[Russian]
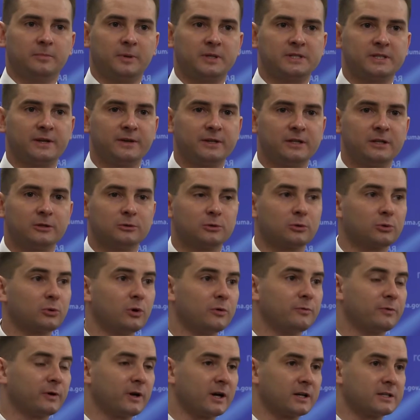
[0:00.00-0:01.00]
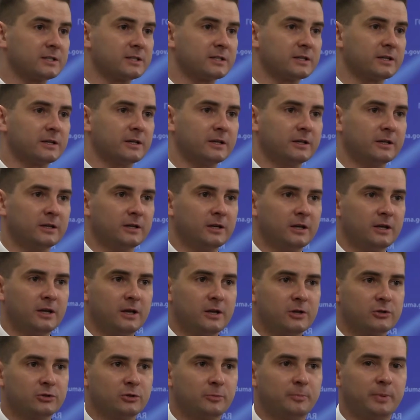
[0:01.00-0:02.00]
представители другой фракции,
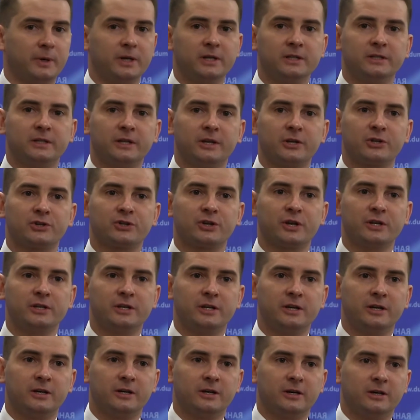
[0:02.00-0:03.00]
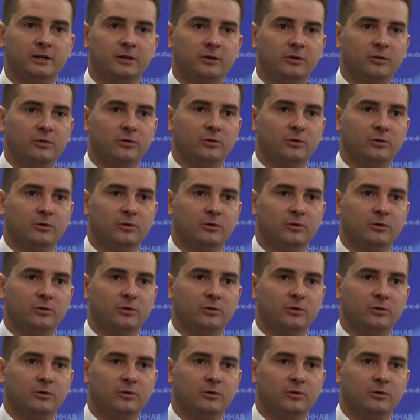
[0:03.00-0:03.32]
что принято решение